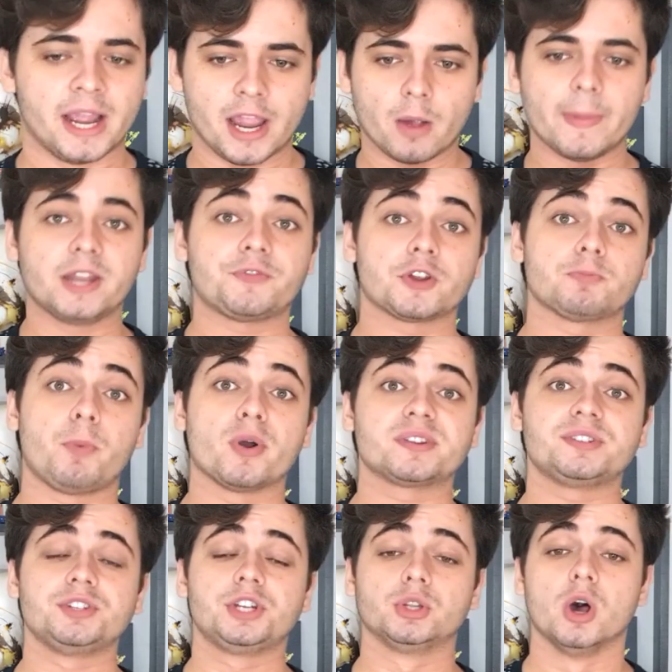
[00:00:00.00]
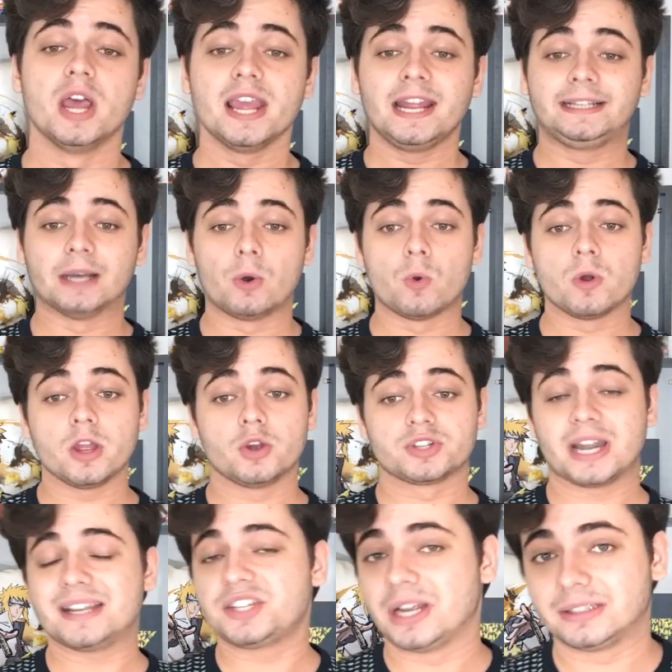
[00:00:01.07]
Realmente faz um pouco de sentido. Então eu
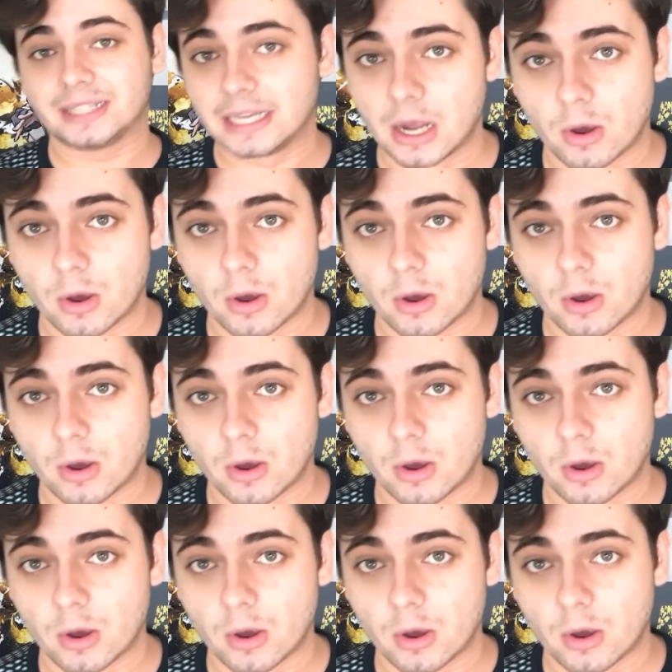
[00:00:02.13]
já adianto que